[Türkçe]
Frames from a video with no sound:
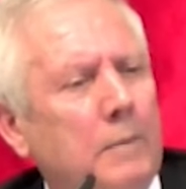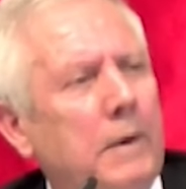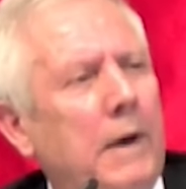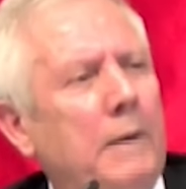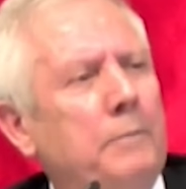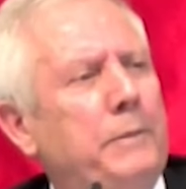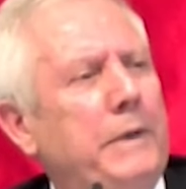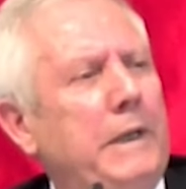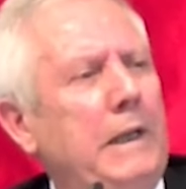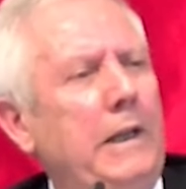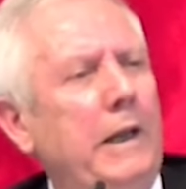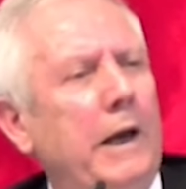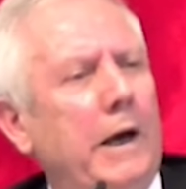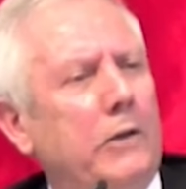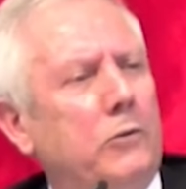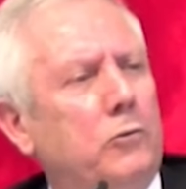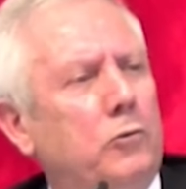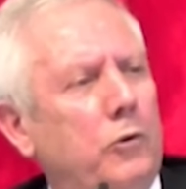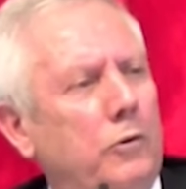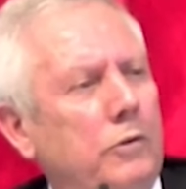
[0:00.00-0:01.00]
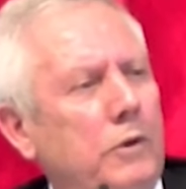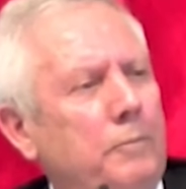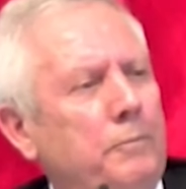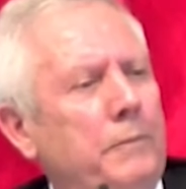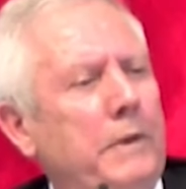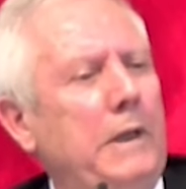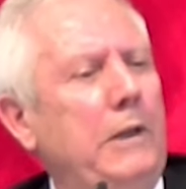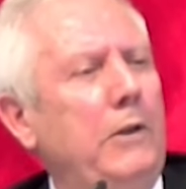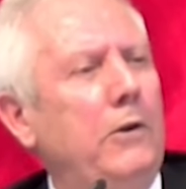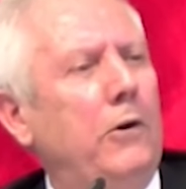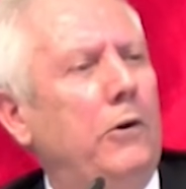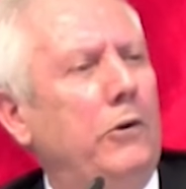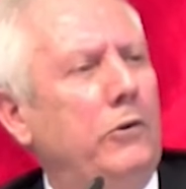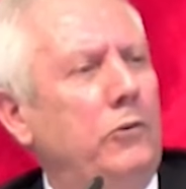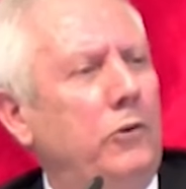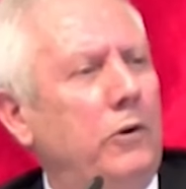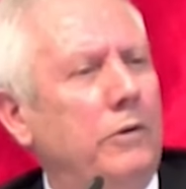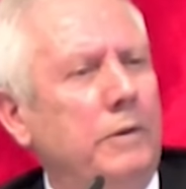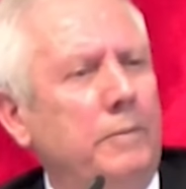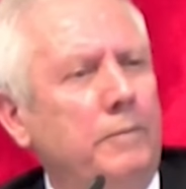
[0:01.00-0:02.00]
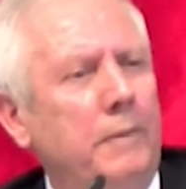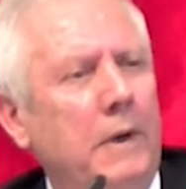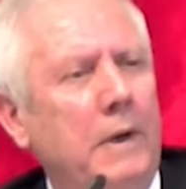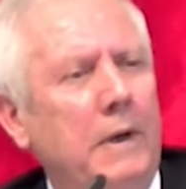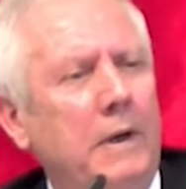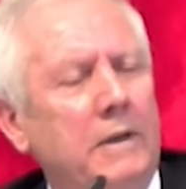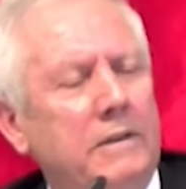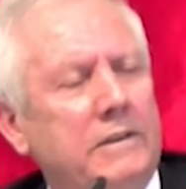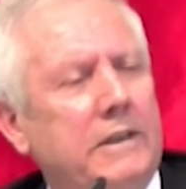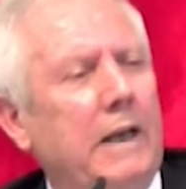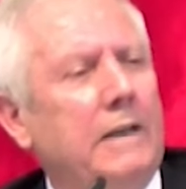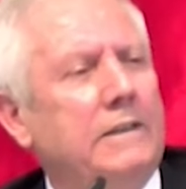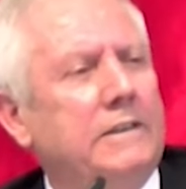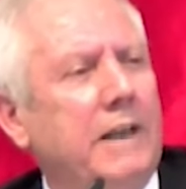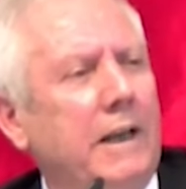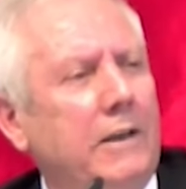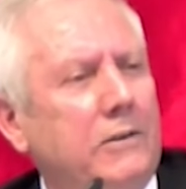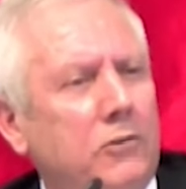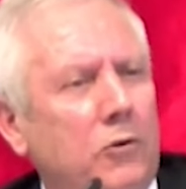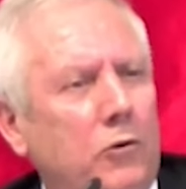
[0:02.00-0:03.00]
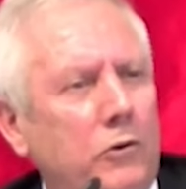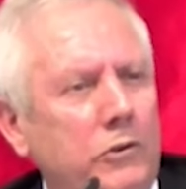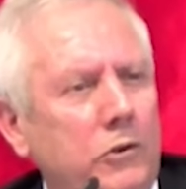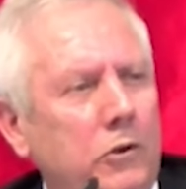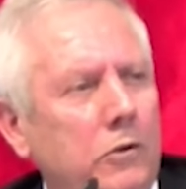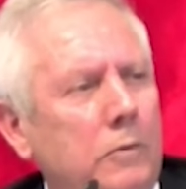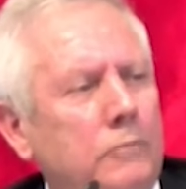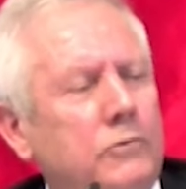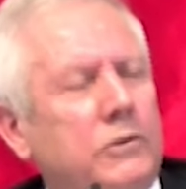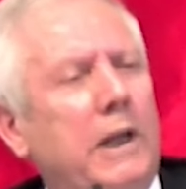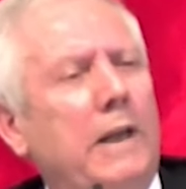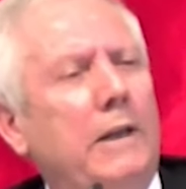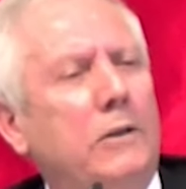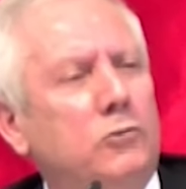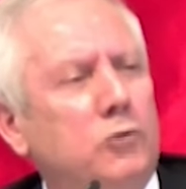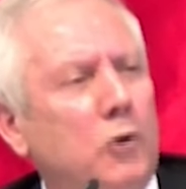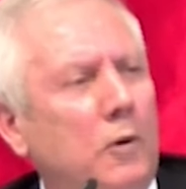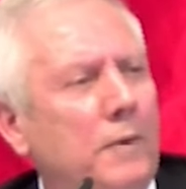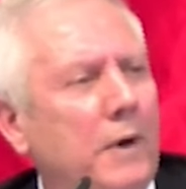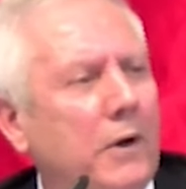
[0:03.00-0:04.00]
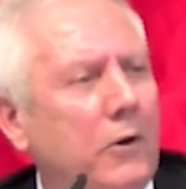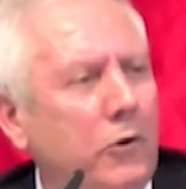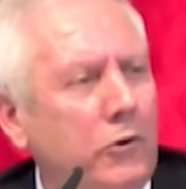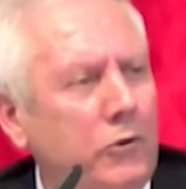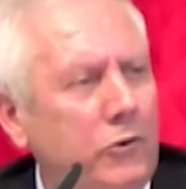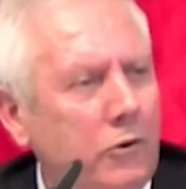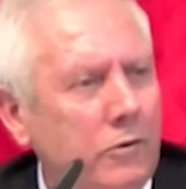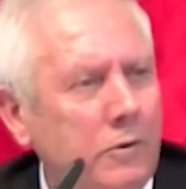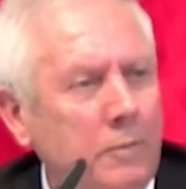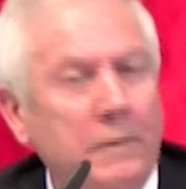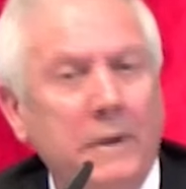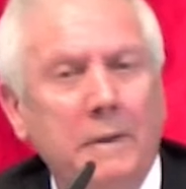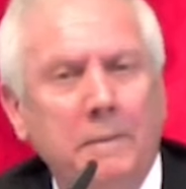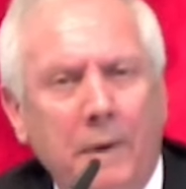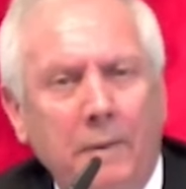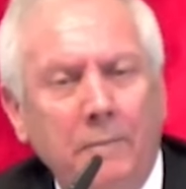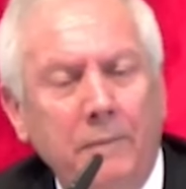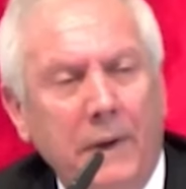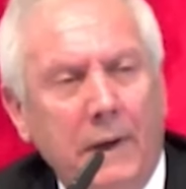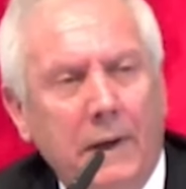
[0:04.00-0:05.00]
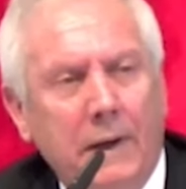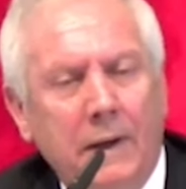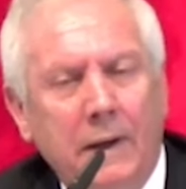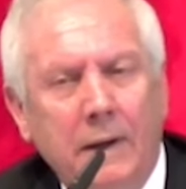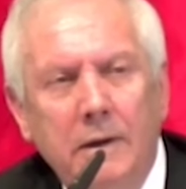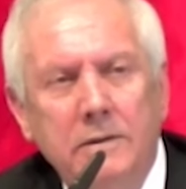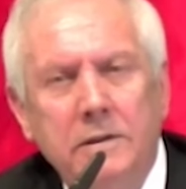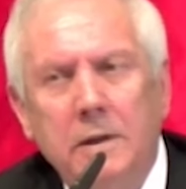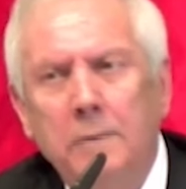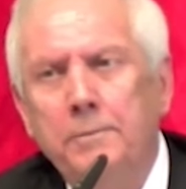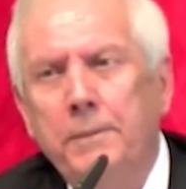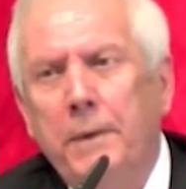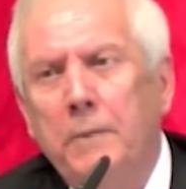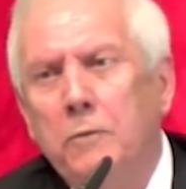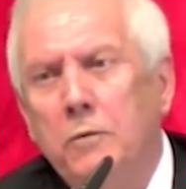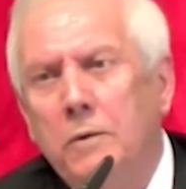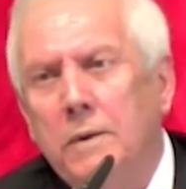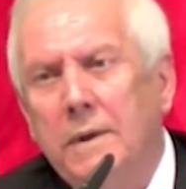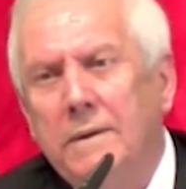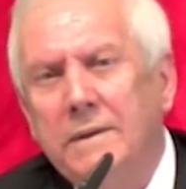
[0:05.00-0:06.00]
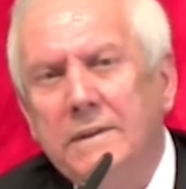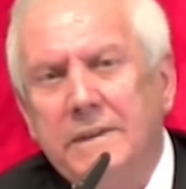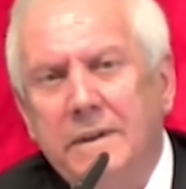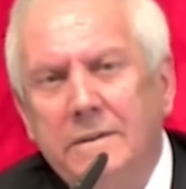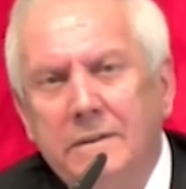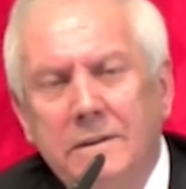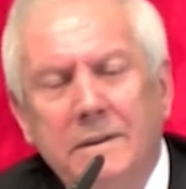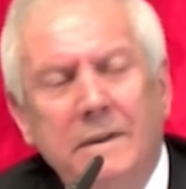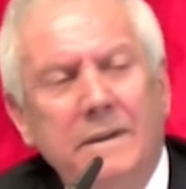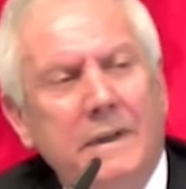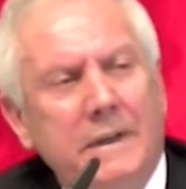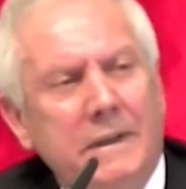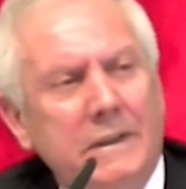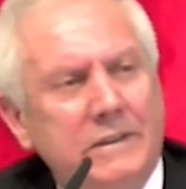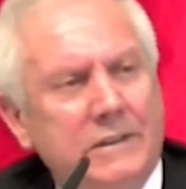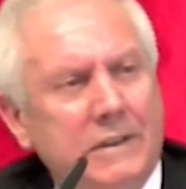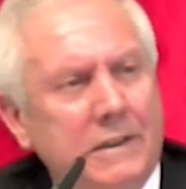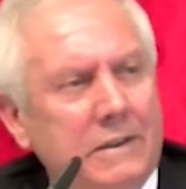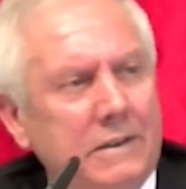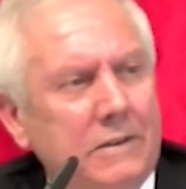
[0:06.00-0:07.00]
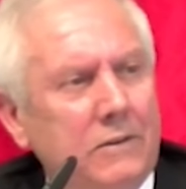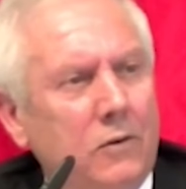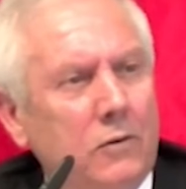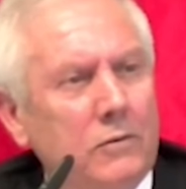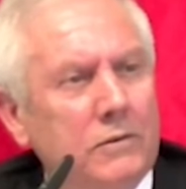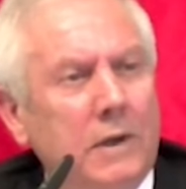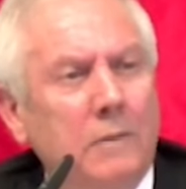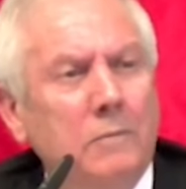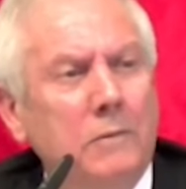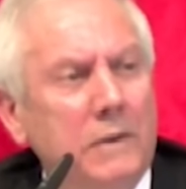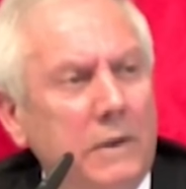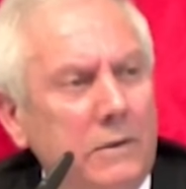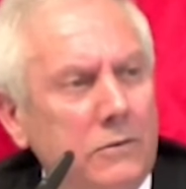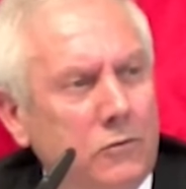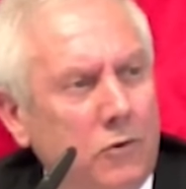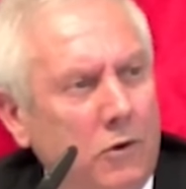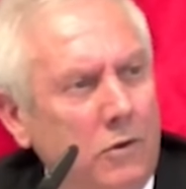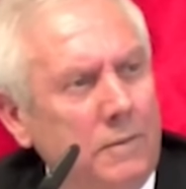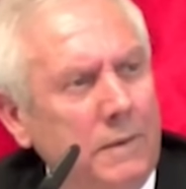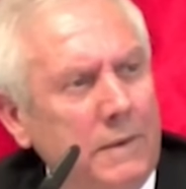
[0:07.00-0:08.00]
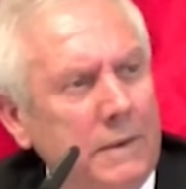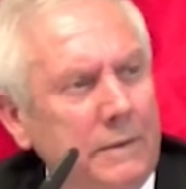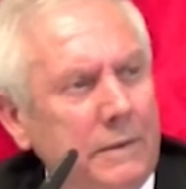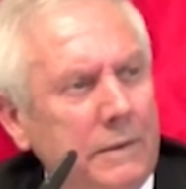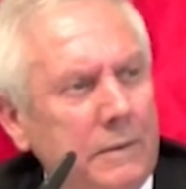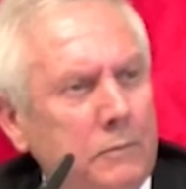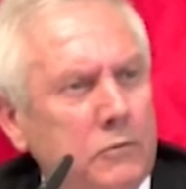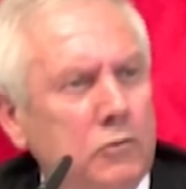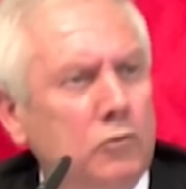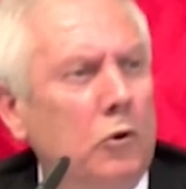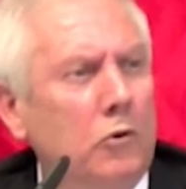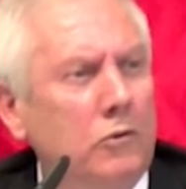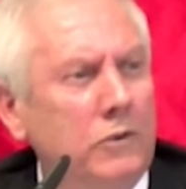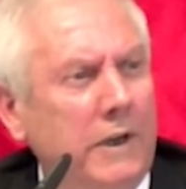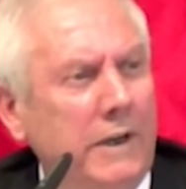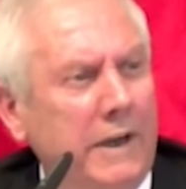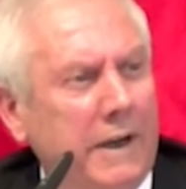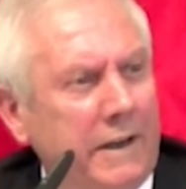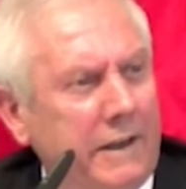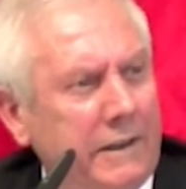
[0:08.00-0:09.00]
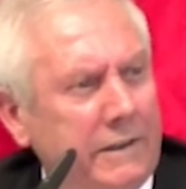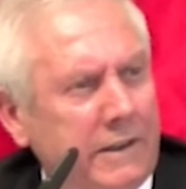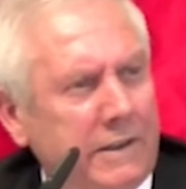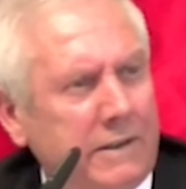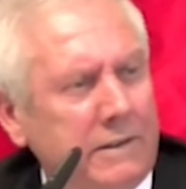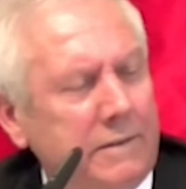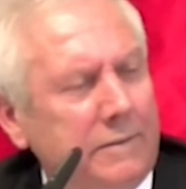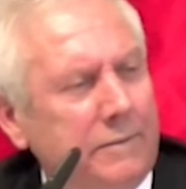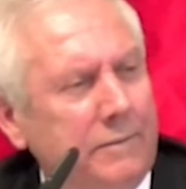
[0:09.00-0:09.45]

Ben bilye atıyorum, bilye oynuyorum seksek oynuyorum, çelik çomak oynuyorum bilmem ne. E sen pamuklara sarılarak yaşadın. E sen bunları görmedin ki. Biz çok dayak yedik.